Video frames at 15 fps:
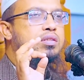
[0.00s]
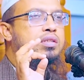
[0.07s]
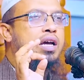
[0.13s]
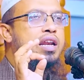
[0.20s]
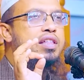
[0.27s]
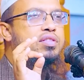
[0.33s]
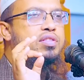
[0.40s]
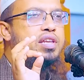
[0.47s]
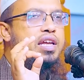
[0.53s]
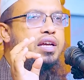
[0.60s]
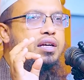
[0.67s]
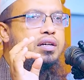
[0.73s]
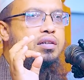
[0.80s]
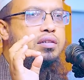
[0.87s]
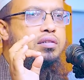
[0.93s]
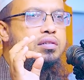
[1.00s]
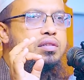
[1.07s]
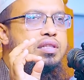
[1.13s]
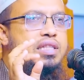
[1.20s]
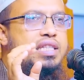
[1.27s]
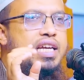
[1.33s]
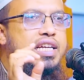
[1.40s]
চারিত্রিক
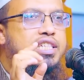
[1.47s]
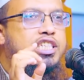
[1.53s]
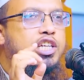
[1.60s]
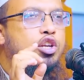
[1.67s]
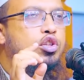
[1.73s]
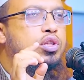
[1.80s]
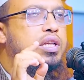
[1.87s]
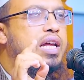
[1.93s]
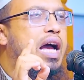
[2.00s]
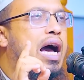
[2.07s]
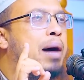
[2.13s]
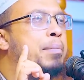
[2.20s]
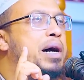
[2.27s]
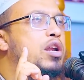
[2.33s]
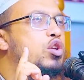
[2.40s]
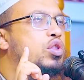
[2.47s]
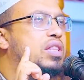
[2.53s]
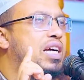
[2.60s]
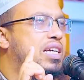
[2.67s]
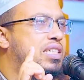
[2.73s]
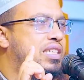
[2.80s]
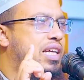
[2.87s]
দিক ছিল তিনি
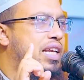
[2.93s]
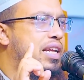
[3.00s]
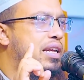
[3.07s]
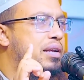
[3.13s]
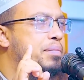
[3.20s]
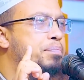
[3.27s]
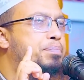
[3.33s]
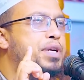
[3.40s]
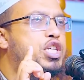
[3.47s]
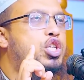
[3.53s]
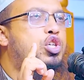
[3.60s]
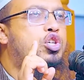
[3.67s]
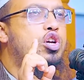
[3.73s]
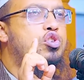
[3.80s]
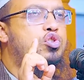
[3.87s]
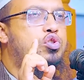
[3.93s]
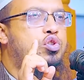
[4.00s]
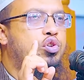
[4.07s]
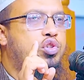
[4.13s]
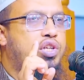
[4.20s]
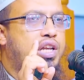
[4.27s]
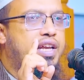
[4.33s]
আমানতদার ছিলেন বিশ্বস্ত
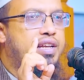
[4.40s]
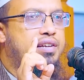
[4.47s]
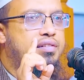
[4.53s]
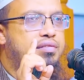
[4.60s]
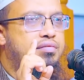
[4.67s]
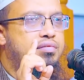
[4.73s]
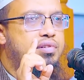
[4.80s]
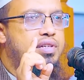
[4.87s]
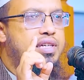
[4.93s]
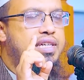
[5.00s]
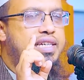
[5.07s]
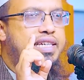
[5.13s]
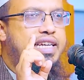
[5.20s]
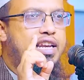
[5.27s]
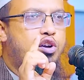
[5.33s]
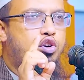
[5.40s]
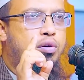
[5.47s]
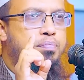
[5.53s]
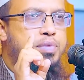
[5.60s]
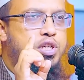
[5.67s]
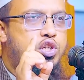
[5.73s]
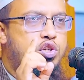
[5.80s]
ছিলেন কীরকম
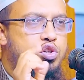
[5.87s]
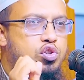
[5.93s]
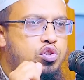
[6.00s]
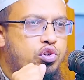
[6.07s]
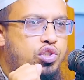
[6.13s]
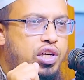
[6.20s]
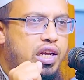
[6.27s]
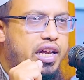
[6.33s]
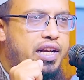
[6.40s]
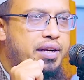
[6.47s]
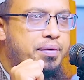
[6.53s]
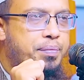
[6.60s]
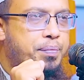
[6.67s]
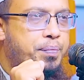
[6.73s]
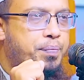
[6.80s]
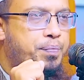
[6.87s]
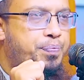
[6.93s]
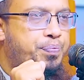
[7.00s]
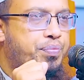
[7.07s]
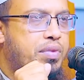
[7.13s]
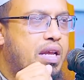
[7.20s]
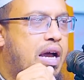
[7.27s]
বিশ্বস্ত ছিলেন
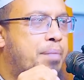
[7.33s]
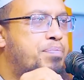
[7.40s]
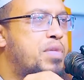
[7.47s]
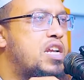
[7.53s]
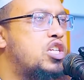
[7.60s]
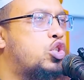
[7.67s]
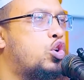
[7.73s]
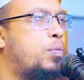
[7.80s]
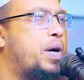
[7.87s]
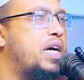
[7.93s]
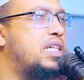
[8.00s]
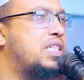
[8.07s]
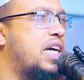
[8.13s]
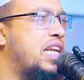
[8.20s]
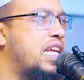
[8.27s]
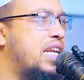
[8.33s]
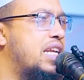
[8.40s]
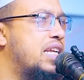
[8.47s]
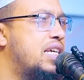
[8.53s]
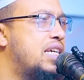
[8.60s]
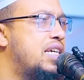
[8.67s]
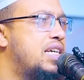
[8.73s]
আপনারা সবাই জানেন
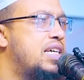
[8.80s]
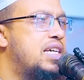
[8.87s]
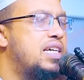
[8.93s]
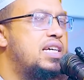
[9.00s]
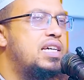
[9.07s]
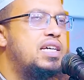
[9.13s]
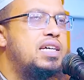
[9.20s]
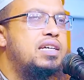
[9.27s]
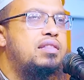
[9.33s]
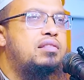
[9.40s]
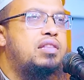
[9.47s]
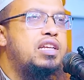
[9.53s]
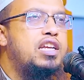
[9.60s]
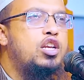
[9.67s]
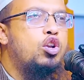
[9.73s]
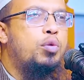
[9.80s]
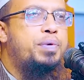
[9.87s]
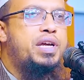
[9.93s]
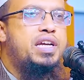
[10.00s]
তিনি নবী